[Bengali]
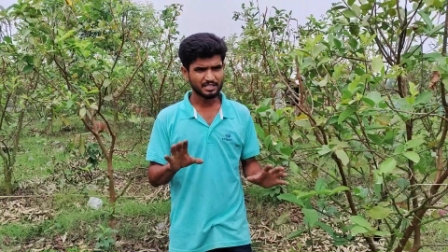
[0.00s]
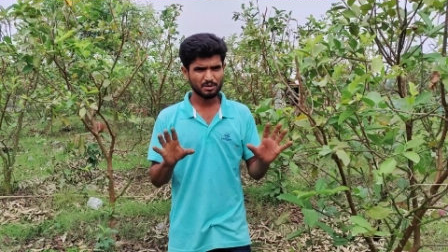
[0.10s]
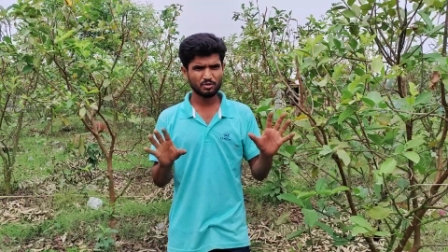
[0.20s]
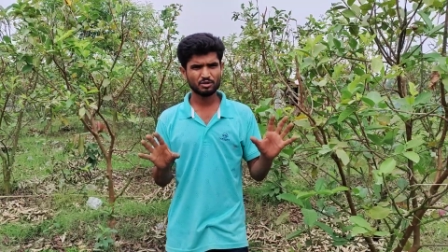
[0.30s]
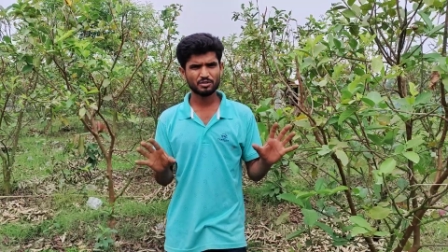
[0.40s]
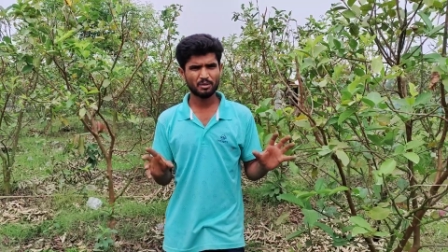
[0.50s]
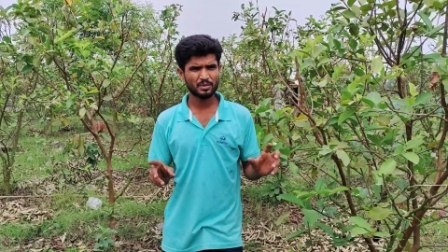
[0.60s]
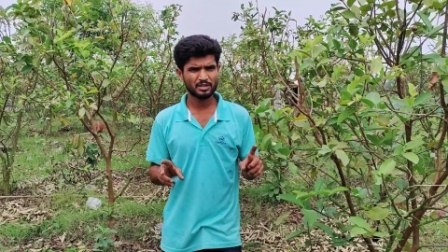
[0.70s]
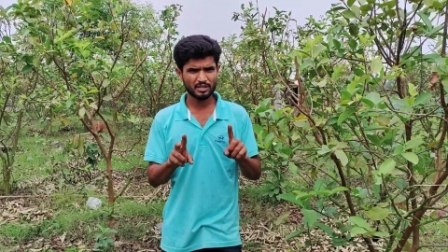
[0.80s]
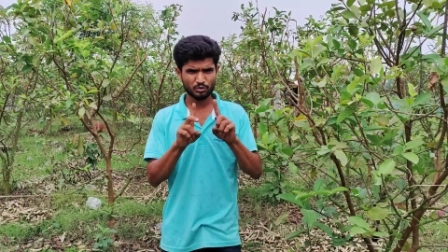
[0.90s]
আজকে মূলত
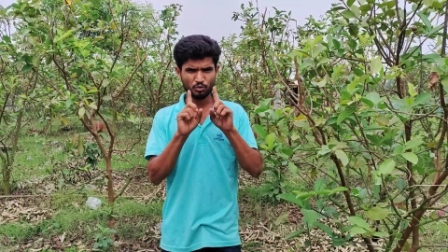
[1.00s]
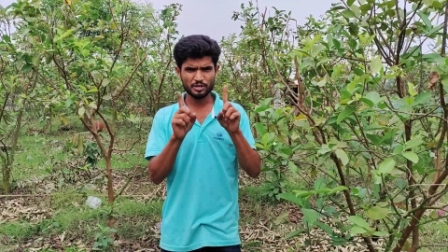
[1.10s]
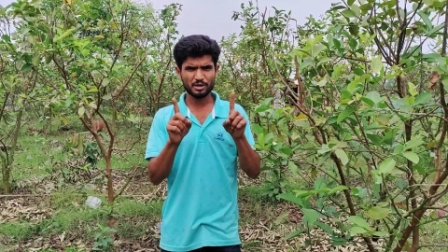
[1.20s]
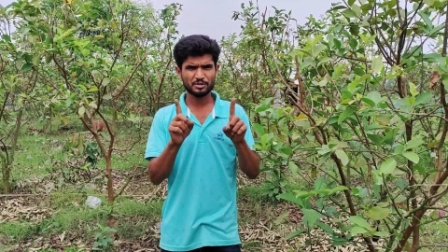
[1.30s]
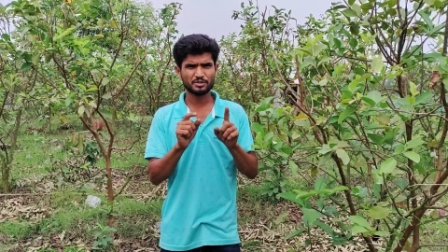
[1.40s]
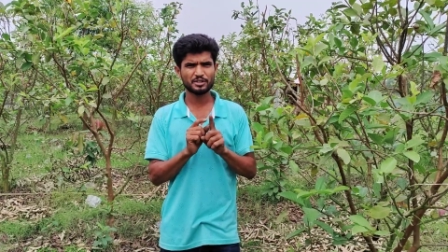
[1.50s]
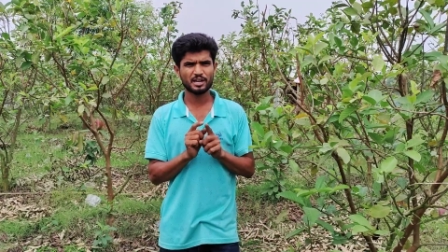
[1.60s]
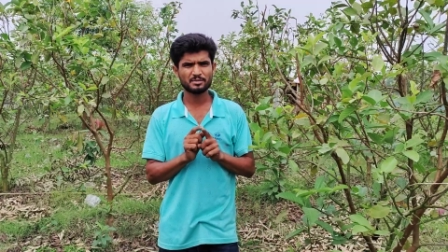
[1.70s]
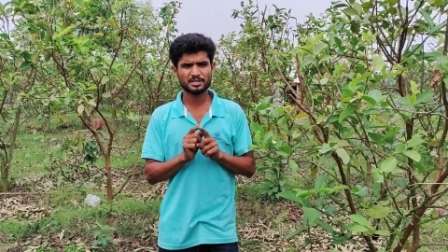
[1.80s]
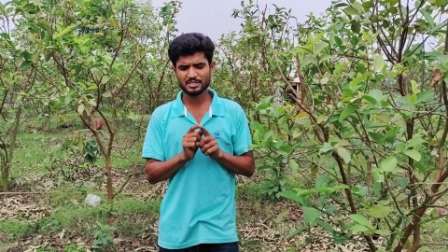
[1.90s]
আপনাদের দুইটা বিষয়
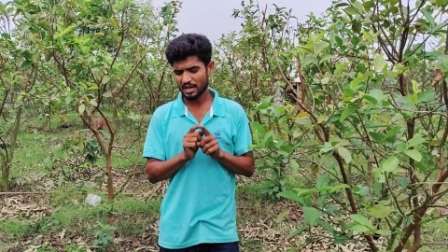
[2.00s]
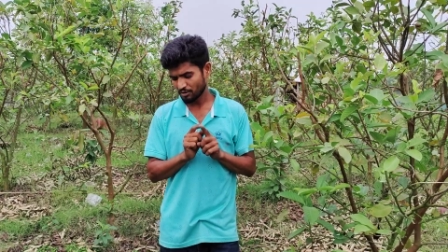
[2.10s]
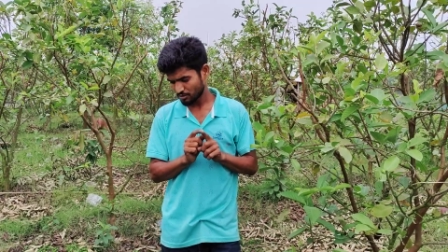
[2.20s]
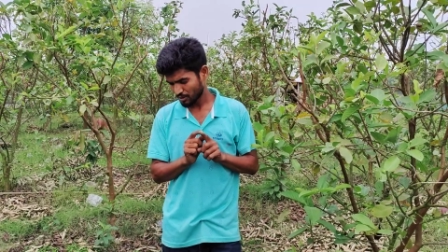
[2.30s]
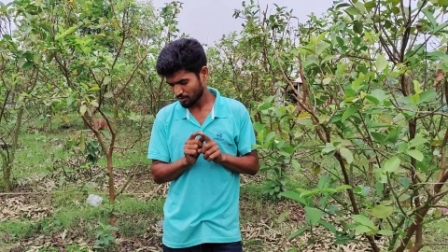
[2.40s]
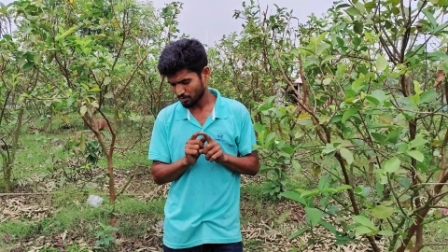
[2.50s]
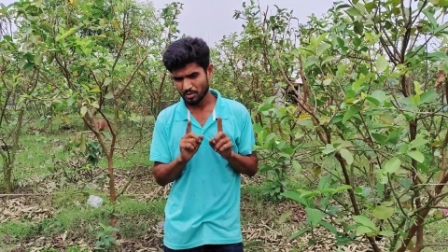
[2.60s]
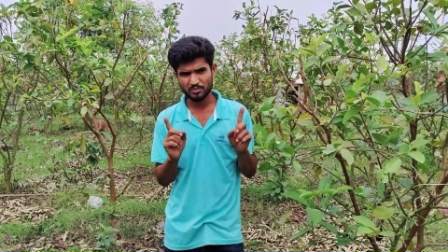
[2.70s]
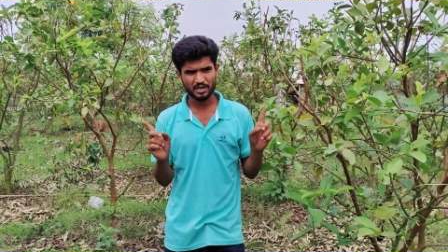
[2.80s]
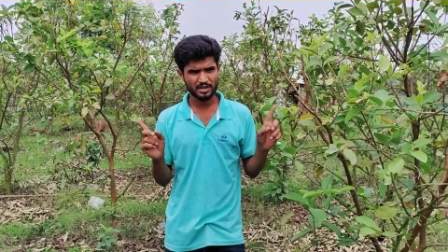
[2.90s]
নিয়ে আমি আজকে আলোচনা
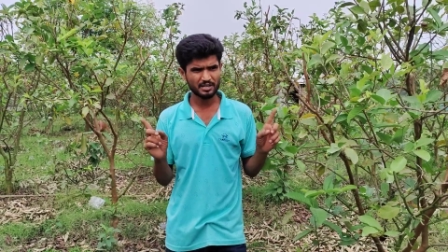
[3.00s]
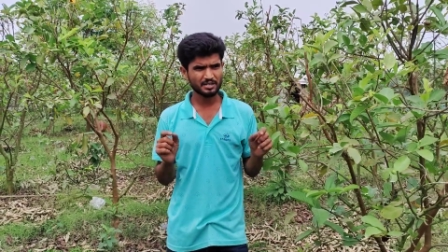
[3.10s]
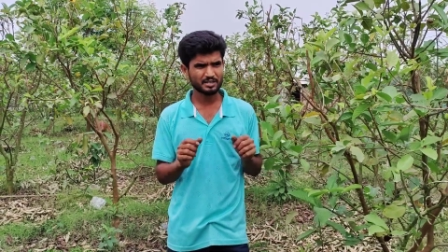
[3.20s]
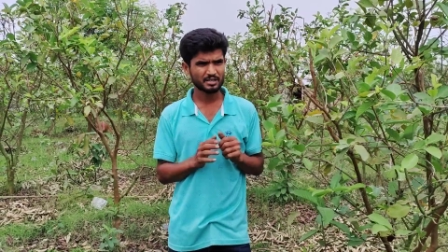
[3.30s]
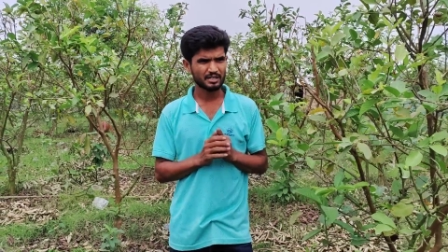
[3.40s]
করব পেয়ারার